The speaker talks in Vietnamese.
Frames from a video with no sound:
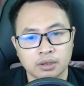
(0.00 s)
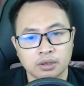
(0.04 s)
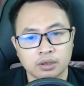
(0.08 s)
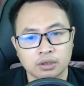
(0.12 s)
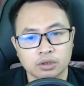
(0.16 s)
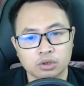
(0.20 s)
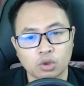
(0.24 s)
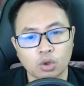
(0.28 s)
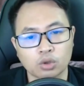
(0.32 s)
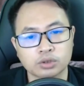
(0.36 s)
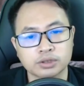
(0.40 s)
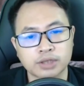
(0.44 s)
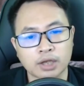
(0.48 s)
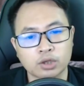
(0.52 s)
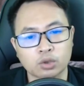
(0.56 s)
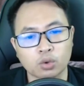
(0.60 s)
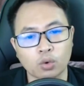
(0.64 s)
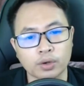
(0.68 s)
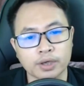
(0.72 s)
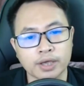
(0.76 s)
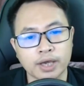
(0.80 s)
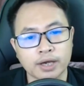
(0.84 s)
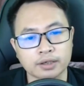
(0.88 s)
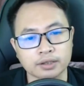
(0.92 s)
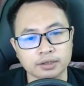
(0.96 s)
Tôn gia thụ
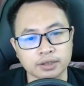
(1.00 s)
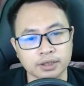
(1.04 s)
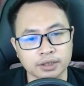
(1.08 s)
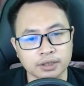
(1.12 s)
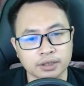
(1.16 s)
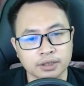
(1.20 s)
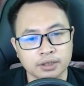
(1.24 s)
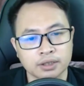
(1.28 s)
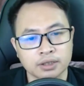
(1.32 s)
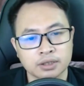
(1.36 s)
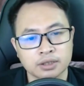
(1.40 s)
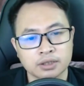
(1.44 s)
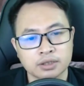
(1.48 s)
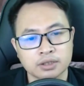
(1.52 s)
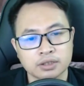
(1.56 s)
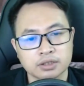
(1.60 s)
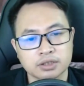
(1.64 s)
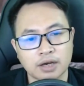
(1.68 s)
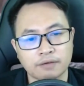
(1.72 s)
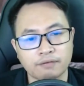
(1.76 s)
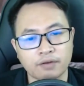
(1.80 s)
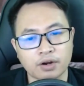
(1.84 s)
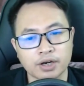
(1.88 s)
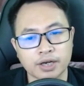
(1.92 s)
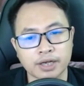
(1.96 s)
nghiêng người
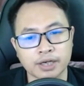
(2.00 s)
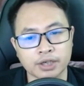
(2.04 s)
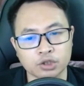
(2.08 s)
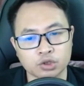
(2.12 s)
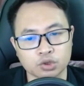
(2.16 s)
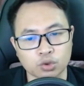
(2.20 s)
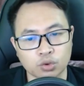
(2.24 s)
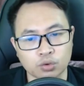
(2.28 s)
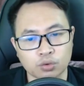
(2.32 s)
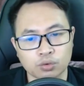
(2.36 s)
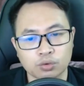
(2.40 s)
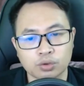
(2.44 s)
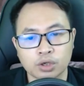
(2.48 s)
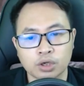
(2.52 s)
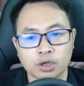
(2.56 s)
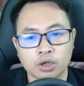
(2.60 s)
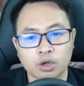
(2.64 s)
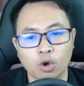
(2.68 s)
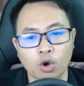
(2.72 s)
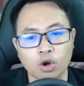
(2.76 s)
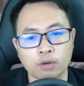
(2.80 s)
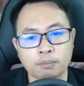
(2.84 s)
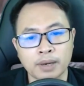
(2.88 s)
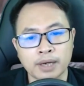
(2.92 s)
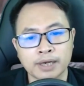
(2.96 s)
Dạo vào đình trụ
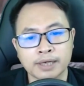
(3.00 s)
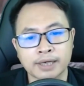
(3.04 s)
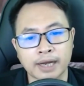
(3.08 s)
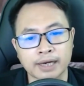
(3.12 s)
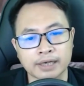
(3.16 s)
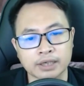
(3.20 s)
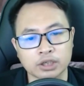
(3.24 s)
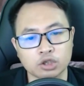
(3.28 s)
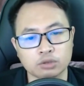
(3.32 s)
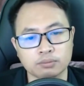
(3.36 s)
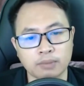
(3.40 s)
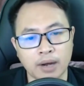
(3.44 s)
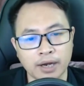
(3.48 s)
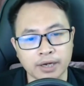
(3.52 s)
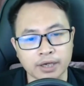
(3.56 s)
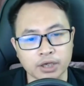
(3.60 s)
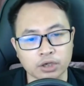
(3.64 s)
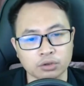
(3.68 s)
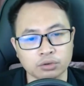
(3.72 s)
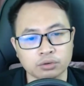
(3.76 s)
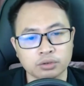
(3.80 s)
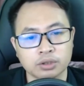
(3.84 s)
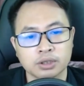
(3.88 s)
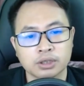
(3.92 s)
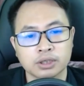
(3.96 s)
Ngồi bên cạnh Lưu Bá
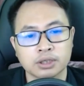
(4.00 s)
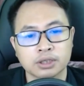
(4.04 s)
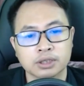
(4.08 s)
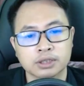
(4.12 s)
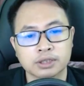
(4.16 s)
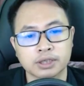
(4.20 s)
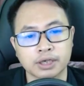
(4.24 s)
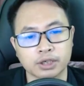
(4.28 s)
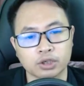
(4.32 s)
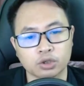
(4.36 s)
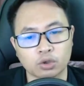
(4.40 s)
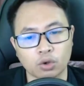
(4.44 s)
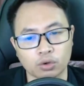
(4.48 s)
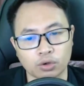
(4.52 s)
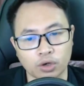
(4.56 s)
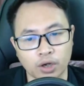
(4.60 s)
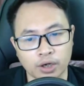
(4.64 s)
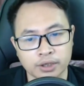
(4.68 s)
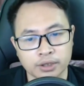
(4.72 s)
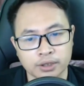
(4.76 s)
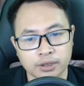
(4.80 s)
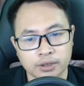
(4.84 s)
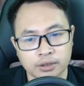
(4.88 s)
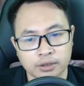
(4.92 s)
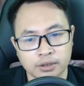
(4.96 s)
Kiều Cười khổ nói
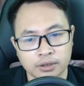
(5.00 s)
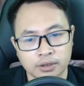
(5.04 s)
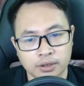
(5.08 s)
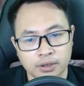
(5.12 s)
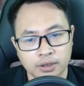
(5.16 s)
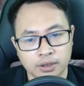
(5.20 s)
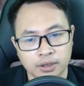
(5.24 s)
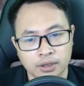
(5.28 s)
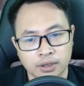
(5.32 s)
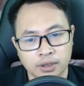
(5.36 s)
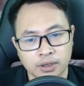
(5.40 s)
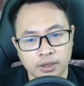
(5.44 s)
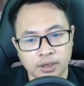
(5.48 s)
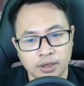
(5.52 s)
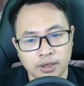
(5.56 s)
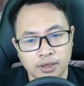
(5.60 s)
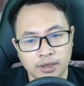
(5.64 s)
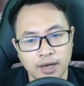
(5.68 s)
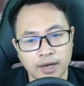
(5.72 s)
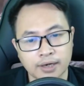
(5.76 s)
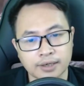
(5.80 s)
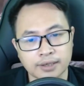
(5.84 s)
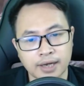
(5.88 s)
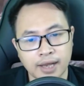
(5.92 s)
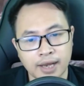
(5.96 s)

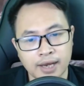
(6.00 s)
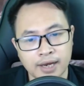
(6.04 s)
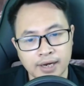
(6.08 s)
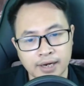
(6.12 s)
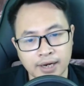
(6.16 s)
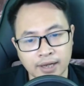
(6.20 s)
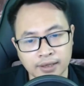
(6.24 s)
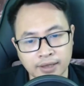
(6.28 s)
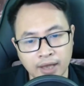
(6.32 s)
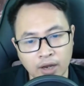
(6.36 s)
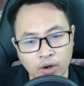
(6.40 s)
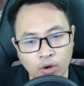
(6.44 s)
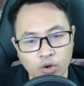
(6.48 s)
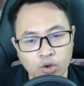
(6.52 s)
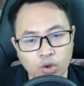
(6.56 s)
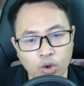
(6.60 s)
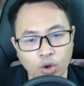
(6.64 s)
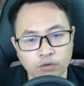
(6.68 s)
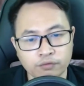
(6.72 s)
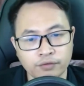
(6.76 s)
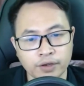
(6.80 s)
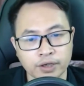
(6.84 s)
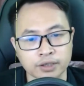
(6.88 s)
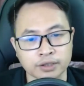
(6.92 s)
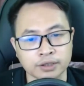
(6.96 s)
Lần này là ta có
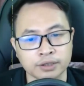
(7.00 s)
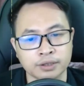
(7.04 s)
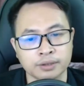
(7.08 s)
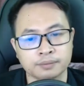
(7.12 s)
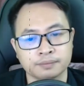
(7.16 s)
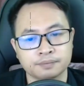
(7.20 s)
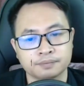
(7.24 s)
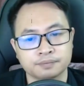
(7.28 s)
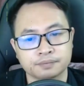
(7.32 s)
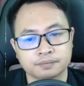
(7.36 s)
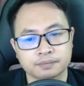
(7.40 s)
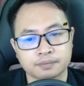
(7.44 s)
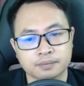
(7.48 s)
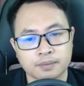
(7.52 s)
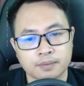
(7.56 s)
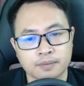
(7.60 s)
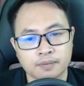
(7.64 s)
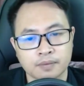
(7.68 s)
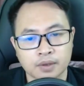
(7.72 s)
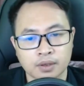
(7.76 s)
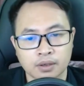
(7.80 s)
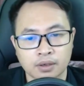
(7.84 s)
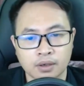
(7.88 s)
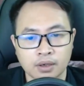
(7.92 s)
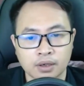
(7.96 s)
lỗi với người
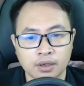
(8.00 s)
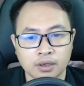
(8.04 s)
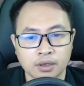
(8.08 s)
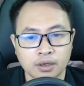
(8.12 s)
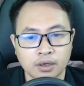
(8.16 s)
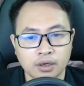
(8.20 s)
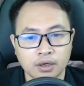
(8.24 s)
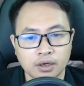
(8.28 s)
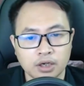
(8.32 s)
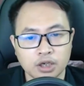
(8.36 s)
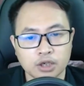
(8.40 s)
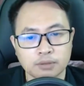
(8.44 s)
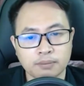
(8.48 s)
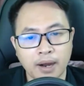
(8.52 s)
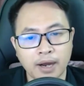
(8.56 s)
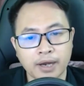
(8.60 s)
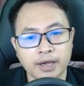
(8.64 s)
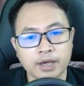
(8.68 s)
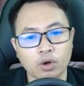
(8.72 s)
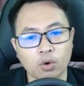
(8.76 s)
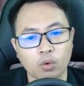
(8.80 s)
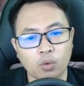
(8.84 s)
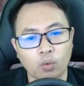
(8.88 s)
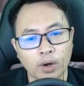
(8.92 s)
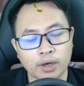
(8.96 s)
Lưu Bá
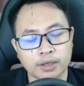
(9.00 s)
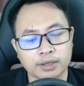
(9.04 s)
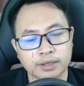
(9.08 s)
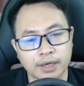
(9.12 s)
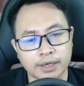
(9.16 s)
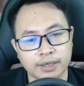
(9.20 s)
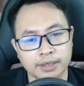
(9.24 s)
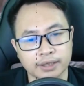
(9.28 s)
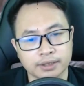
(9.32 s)
Kiều quát tay